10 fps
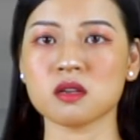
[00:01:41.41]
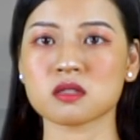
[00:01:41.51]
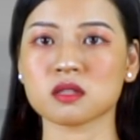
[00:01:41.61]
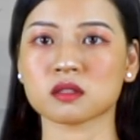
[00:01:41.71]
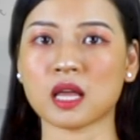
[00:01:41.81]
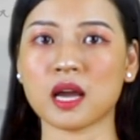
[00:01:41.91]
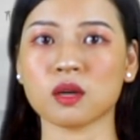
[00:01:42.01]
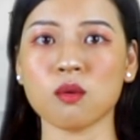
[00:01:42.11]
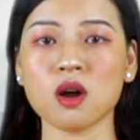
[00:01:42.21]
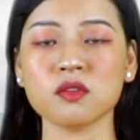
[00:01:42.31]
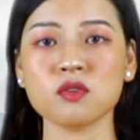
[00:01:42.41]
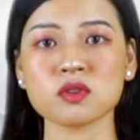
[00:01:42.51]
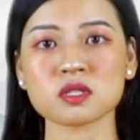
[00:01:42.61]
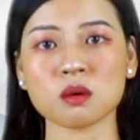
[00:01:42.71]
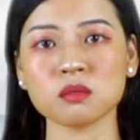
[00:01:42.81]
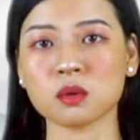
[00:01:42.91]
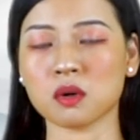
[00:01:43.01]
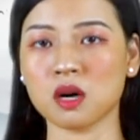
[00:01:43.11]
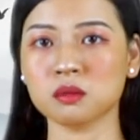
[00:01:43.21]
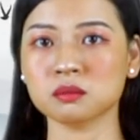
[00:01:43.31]
sự tài hoa vô song của
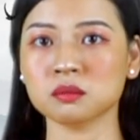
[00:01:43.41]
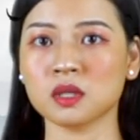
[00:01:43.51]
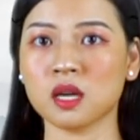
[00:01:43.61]
ông